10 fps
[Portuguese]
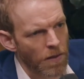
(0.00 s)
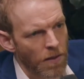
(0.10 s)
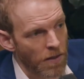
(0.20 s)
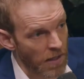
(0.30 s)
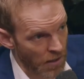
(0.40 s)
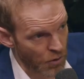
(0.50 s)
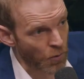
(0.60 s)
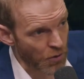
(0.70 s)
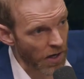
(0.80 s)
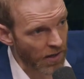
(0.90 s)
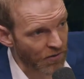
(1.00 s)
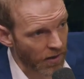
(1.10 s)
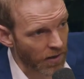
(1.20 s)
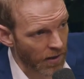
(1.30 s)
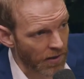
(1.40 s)
que é de onde é
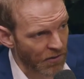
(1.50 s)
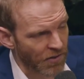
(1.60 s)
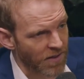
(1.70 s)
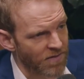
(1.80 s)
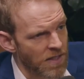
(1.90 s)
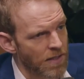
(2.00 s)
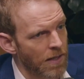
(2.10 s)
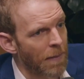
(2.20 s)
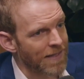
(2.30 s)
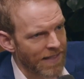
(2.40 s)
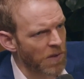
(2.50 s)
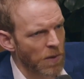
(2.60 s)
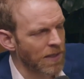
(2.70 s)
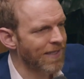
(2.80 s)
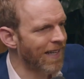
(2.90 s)
essa, essa revista. Mas
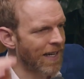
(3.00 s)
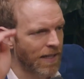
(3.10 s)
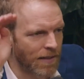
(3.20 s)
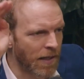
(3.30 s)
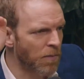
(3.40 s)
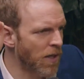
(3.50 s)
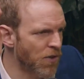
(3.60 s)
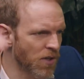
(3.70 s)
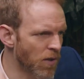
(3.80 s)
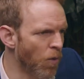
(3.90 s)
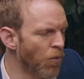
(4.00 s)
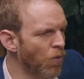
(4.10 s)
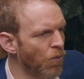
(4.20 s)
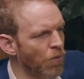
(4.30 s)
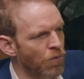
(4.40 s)
Taiwan está realmente como
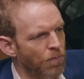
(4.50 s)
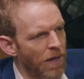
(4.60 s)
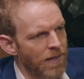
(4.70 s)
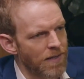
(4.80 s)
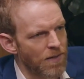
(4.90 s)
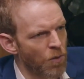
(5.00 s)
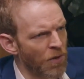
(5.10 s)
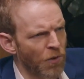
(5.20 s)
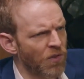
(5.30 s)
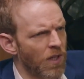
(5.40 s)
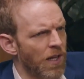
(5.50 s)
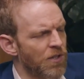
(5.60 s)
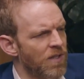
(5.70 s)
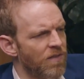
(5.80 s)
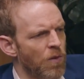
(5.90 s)
um, país, com uma sociedade
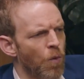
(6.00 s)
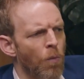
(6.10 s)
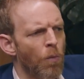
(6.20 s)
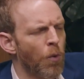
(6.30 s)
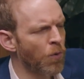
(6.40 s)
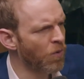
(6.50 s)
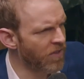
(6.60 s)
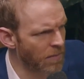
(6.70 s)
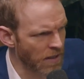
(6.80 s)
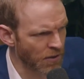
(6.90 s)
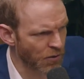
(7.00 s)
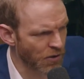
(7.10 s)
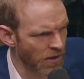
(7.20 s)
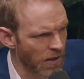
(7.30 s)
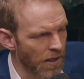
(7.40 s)
civil muito
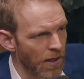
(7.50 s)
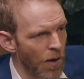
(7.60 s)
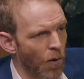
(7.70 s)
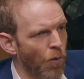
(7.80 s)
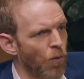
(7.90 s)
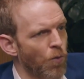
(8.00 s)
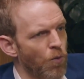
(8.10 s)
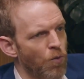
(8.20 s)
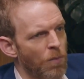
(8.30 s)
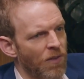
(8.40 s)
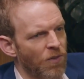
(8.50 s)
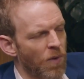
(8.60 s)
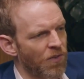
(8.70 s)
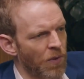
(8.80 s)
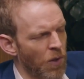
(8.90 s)
vibrante, com uma
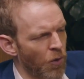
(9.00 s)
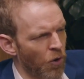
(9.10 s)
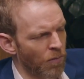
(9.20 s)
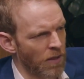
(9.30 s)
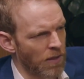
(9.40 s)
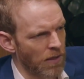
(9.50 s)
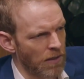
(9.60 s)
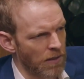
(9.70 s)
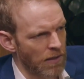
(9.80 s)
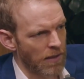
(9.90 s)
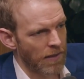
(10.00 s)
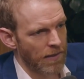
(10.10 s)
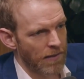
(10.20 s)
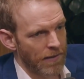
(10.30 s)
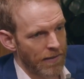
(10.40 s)
situação econômica
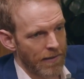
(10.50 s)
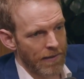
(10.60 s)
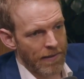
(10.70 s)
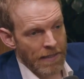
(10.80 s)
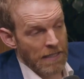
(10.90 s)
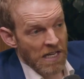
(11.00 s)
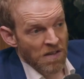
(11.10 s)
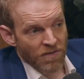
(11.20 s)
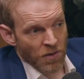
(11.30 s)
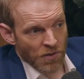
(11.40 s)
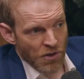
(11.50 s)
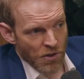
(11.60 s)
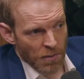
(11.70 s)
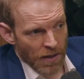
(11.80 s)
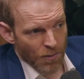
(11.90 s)
é, incrível, ou seja,
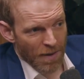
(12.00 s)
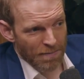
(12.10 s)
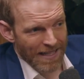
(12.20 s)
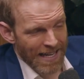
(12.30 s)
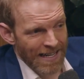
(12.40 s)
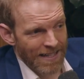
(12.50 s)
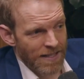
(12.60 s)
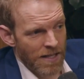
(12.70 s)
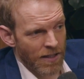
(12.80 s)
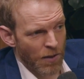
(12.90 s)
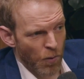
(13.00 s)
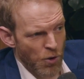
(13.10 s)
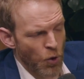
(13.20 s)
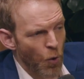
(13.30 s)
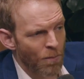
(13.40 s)
uma, uma pequena ilha que hoje
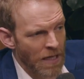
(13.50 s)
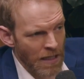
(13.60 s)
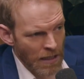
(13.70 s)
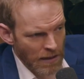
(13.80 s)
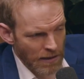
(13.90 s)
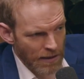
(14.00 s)
domina